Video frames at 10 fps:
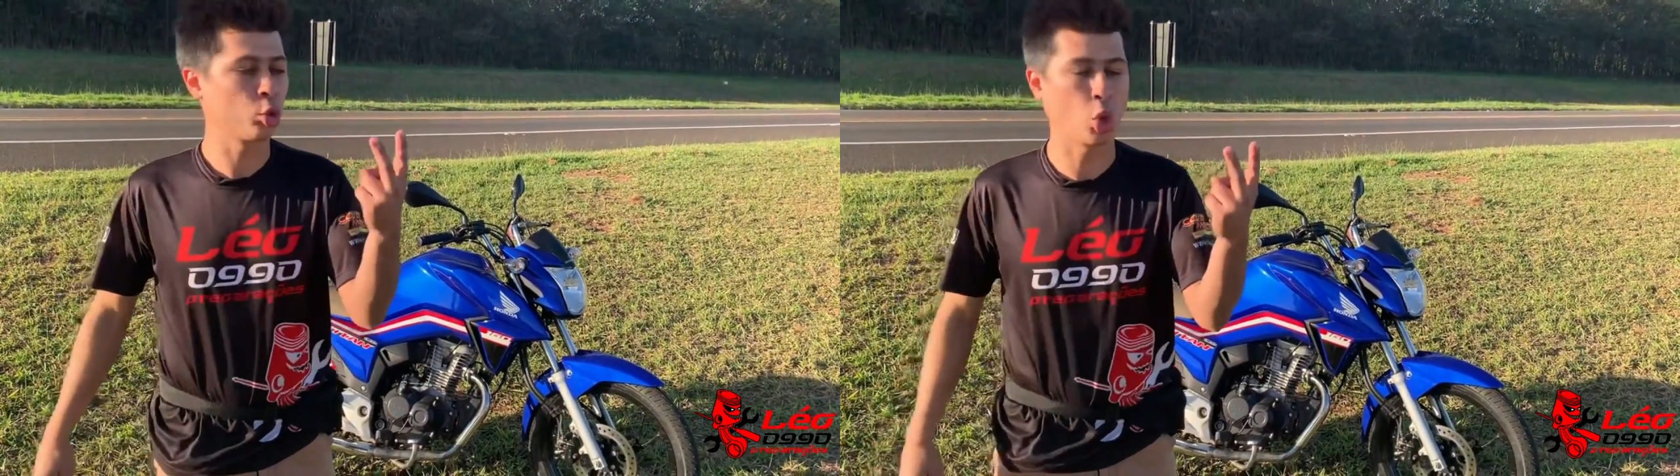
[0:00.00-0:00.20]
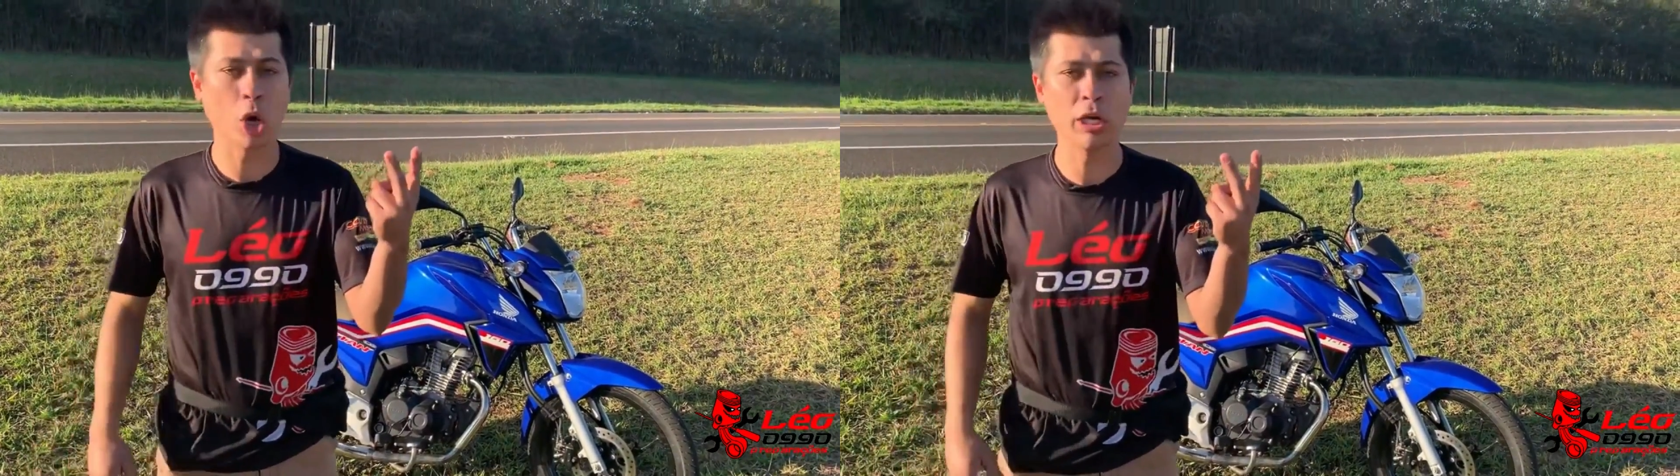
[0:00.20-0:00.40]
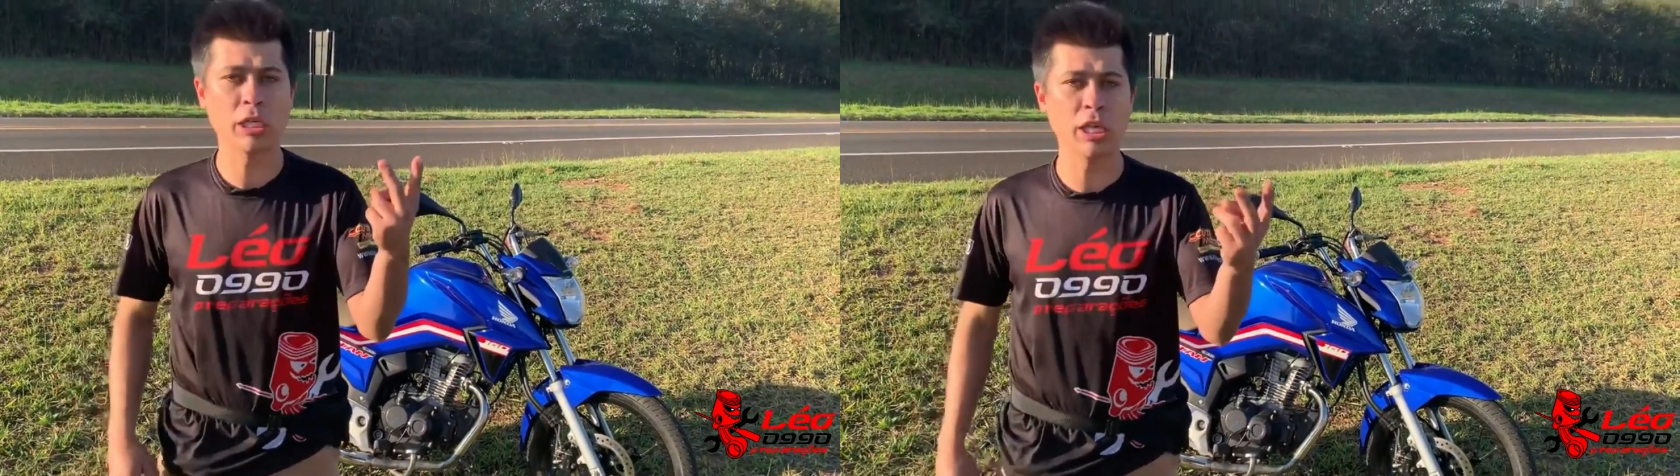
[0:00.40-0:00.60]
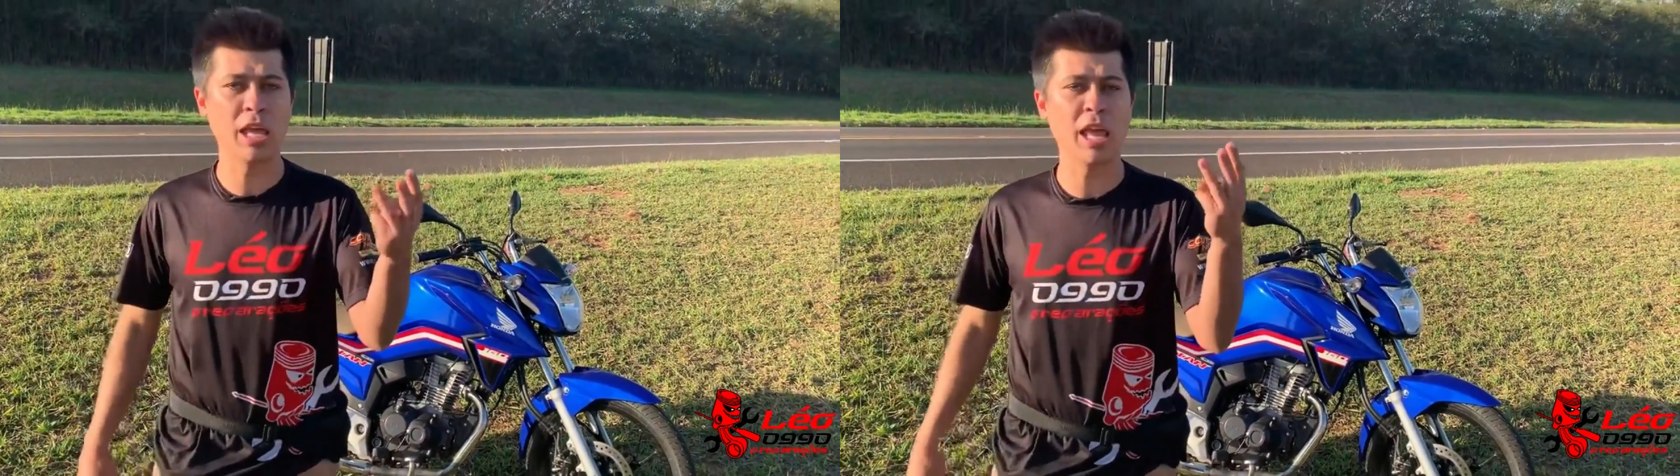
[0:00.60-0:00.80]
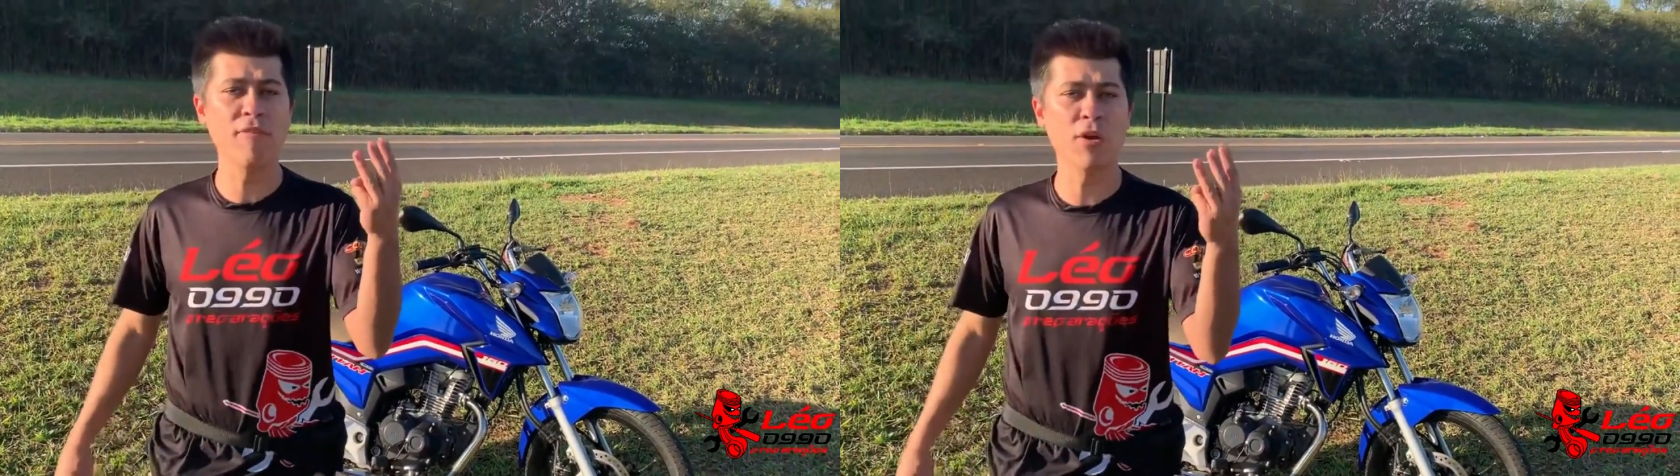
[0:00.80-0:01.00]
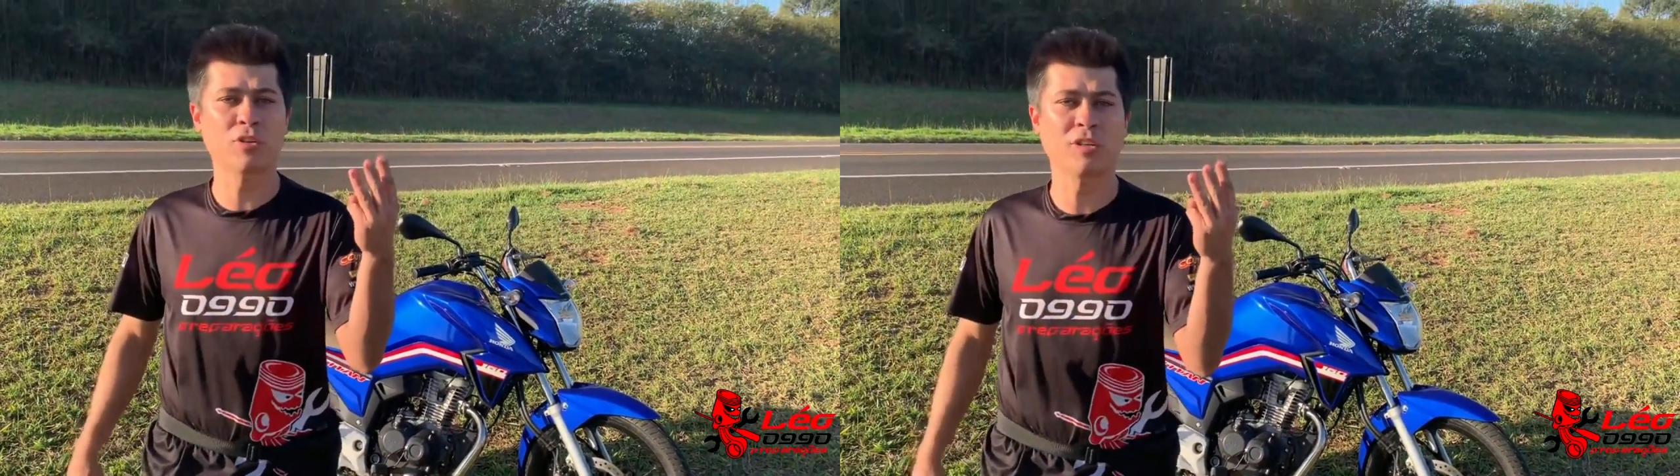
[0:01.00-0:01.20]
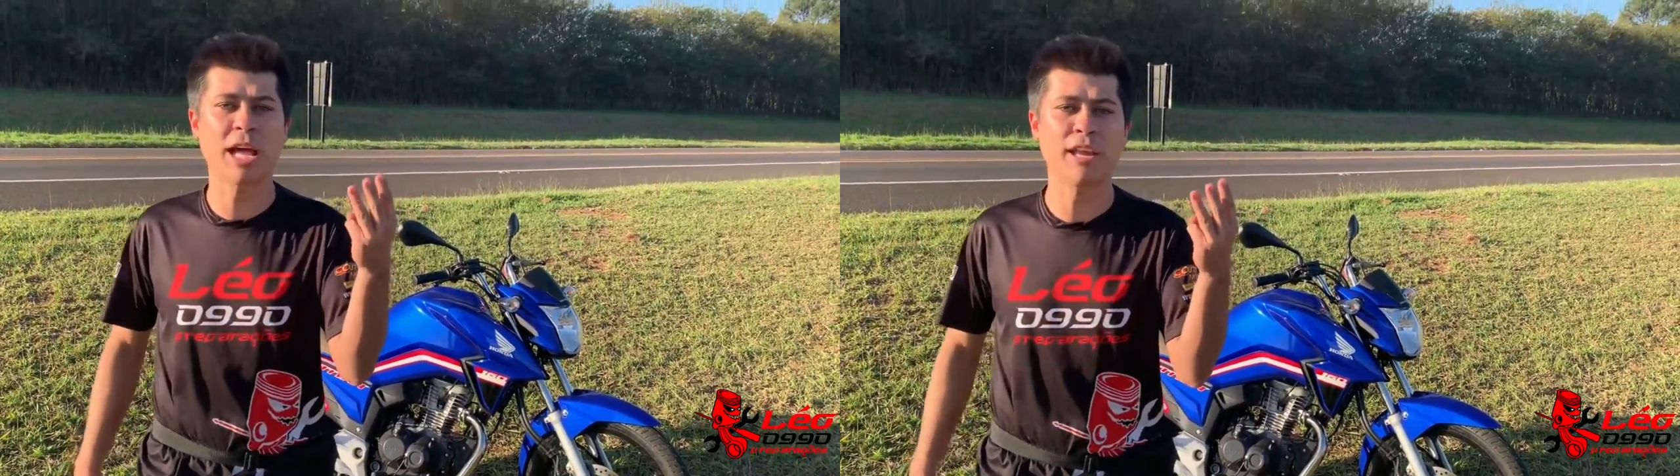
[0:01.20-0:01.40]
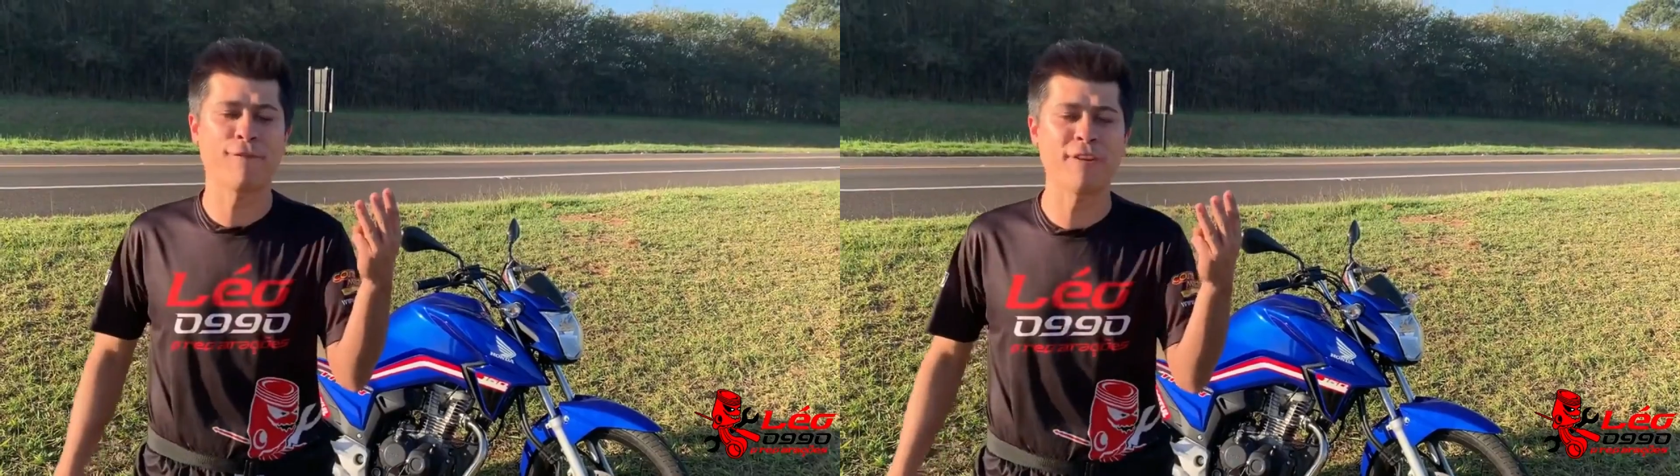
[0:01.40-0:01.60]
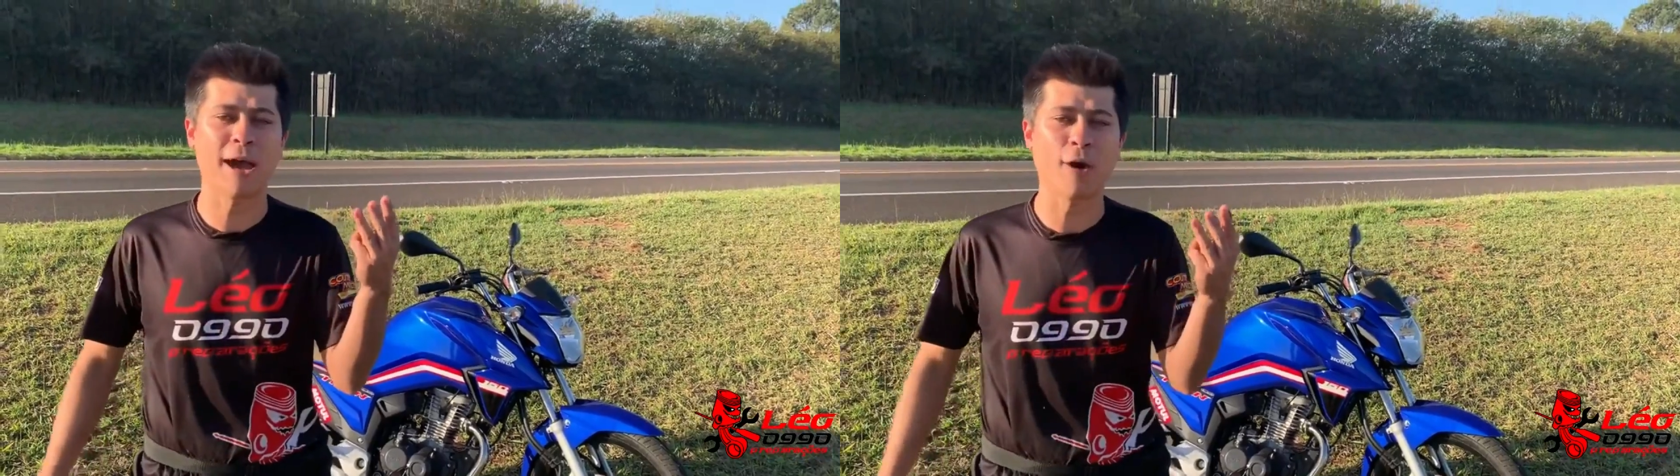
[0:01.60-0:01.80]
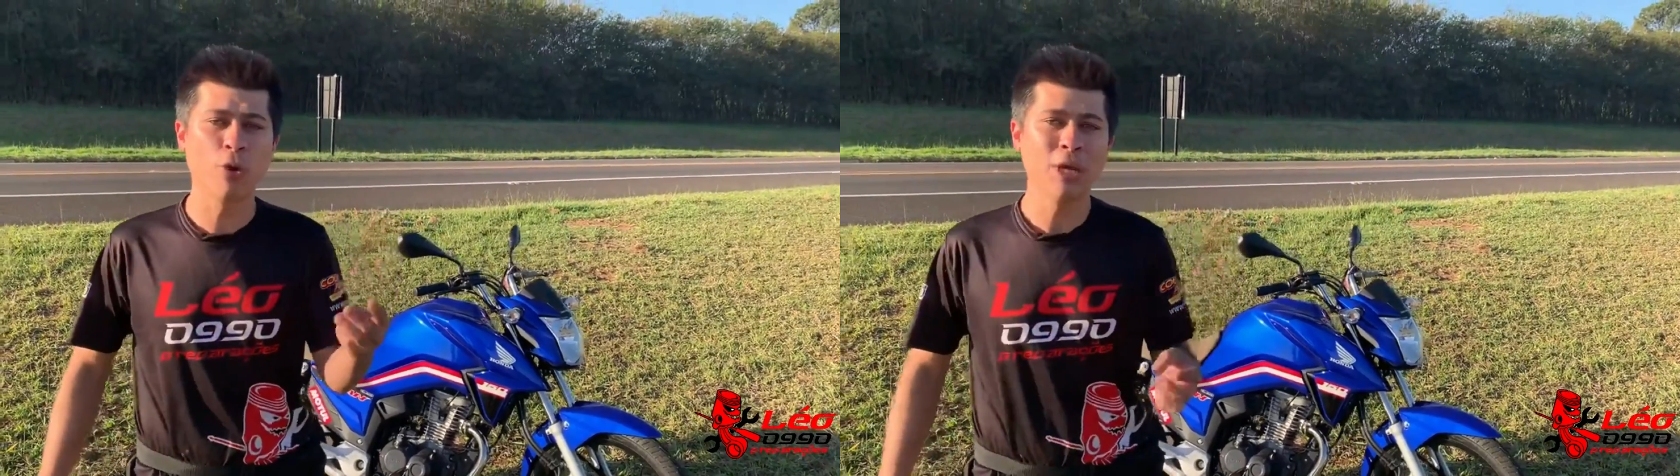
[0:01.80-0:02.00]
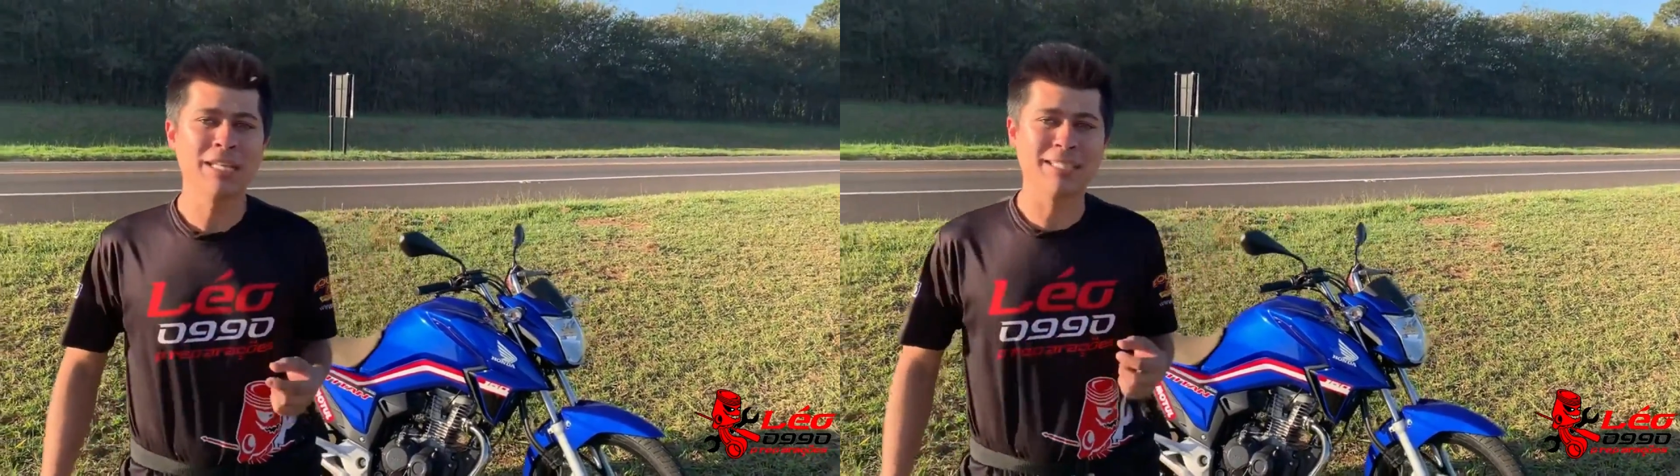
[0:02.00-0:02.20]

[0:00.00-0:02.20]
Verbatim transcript: torque e velocidade final